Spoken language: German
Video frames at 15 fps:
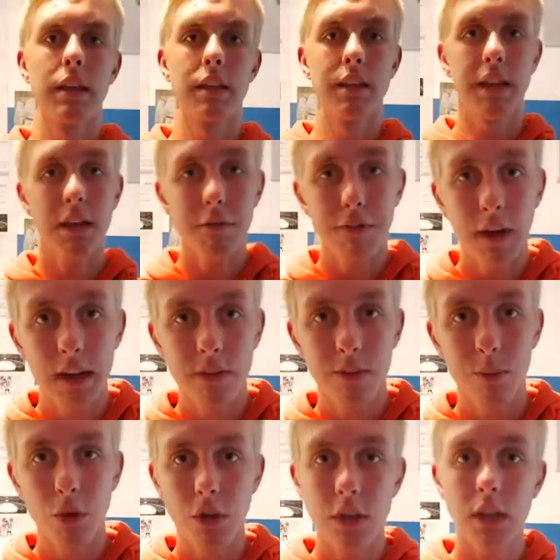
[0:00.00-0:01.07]
Jedenfalls
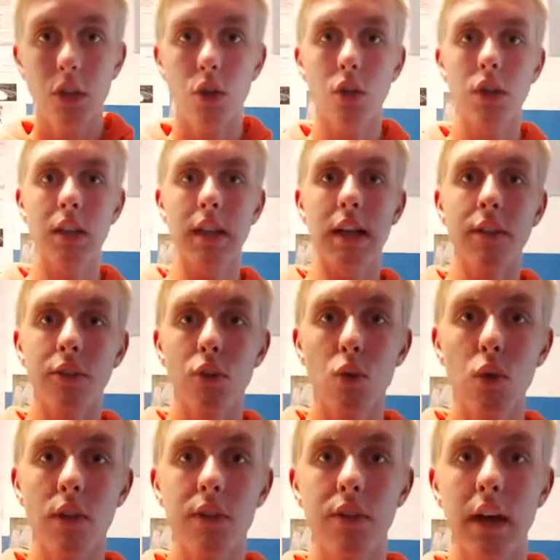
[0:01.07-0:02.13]
möchte ich euch ganz
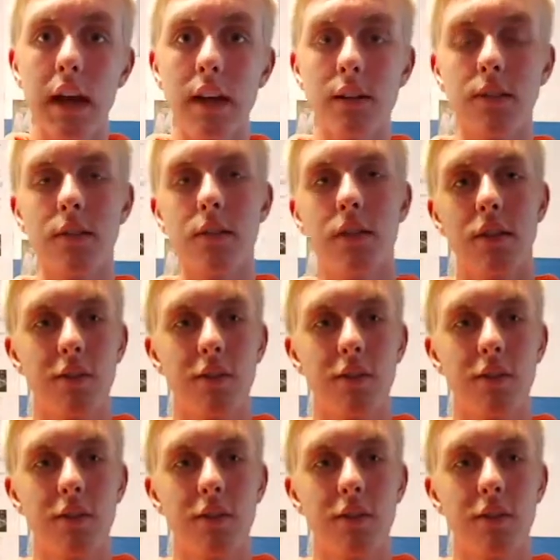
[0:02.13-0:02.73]
kurz sagen,